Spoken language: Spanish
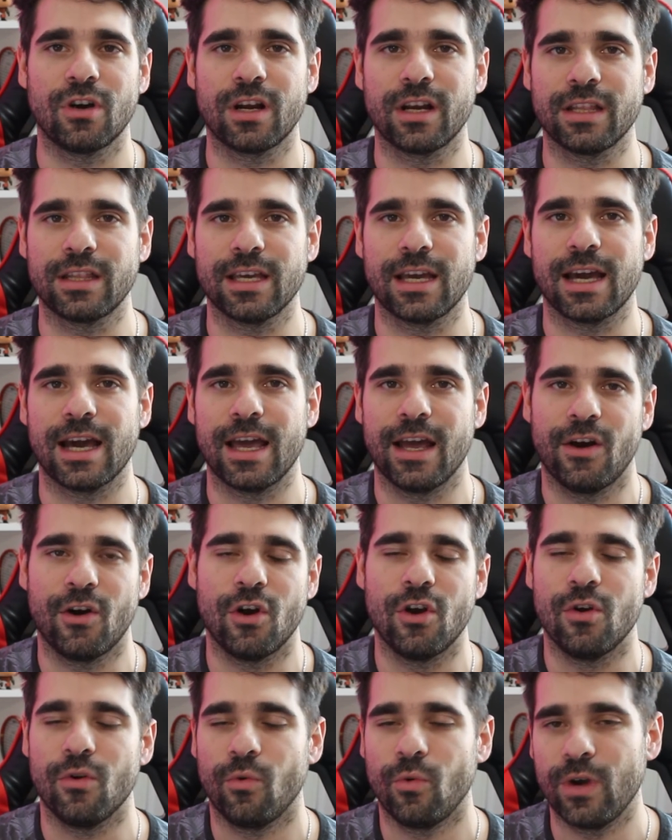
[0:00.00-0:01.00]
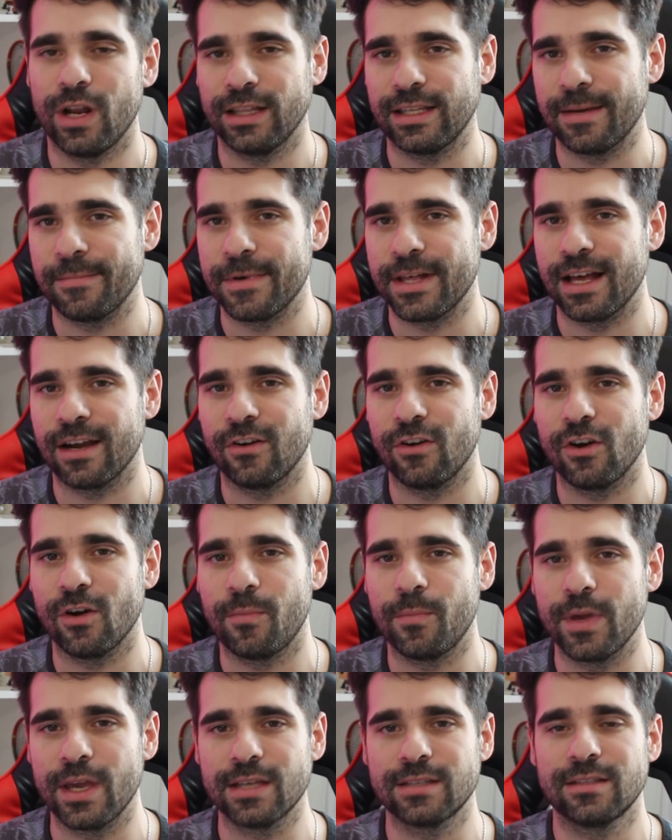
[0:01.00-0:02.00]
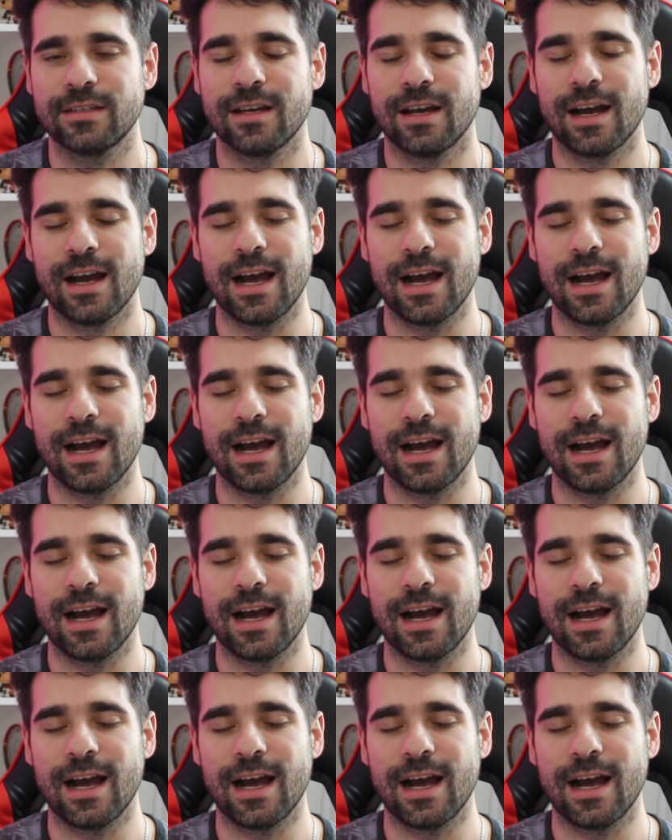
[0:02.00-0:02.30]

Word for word: crítica de gol, una tapada con los pies,